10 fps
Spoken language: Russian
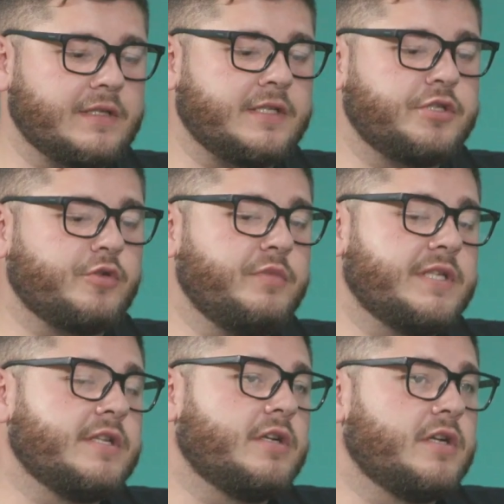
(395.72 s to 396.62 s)
Значит, у
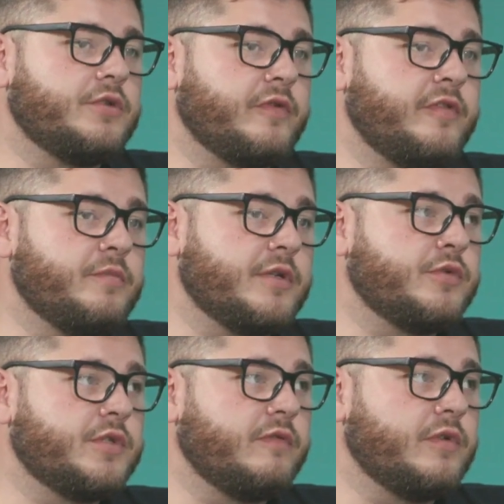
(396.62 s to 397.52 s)
местных э, турфирм
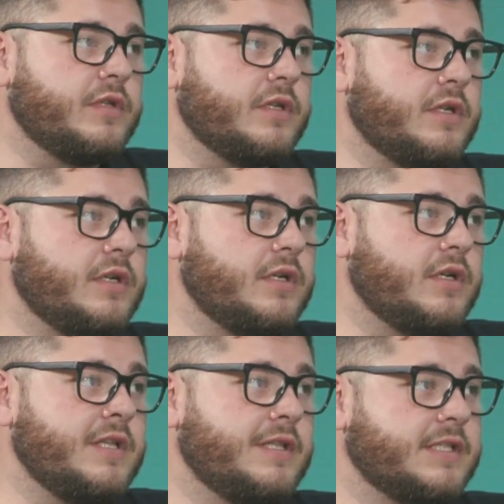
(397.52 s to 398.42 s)
присутствует
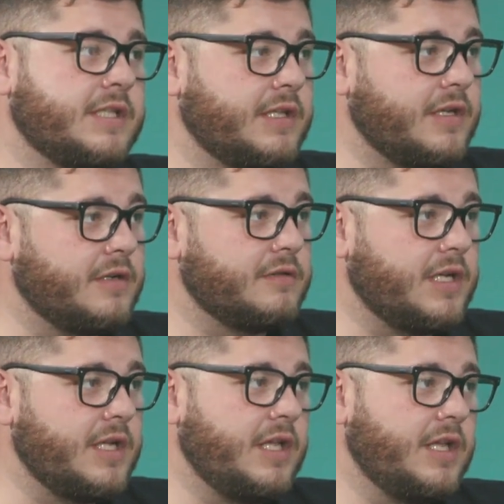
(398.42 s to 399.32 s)
э, недостаток,
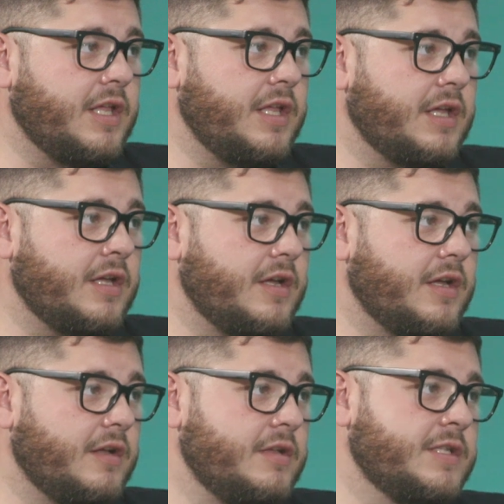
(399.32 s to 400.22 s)
да, некий
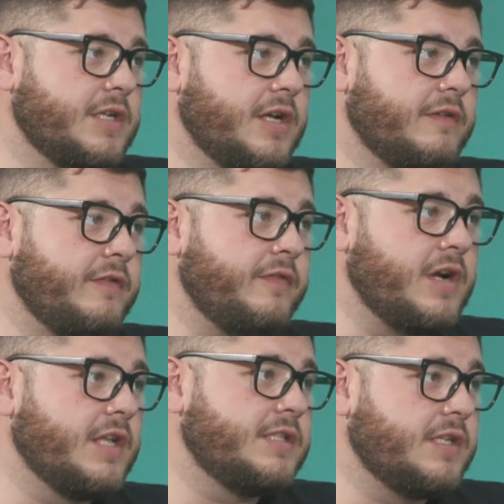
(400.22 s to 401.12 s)
э, низкая
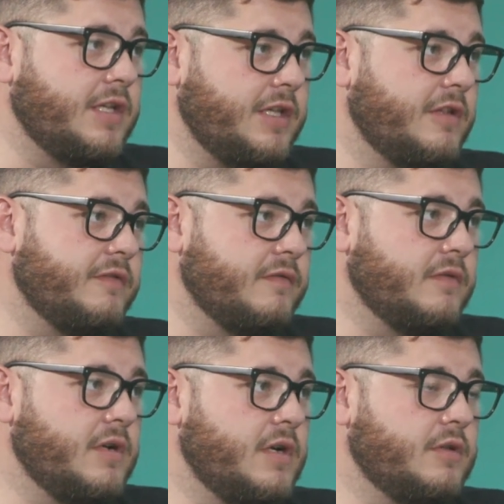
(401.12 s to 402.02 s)
квалификация гидов.
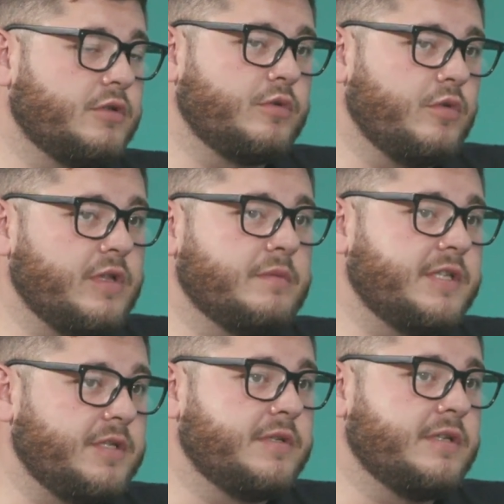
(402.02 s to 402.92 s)
Что нам
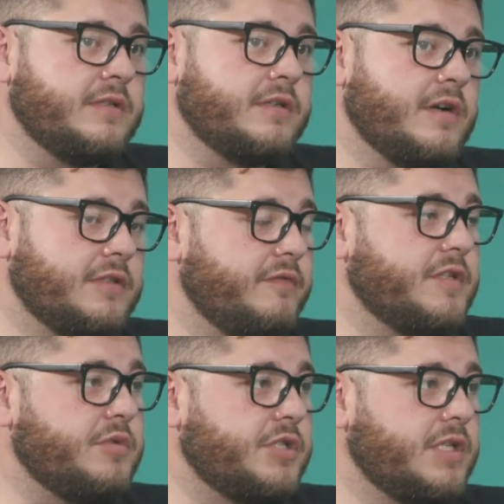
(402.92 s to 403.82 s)
с этим делать, как этого
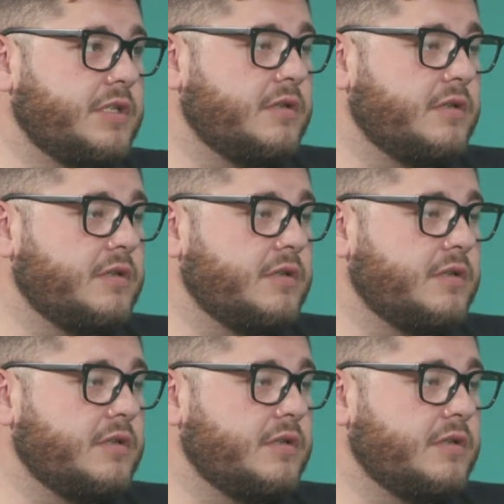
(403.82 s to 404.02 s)
избежать?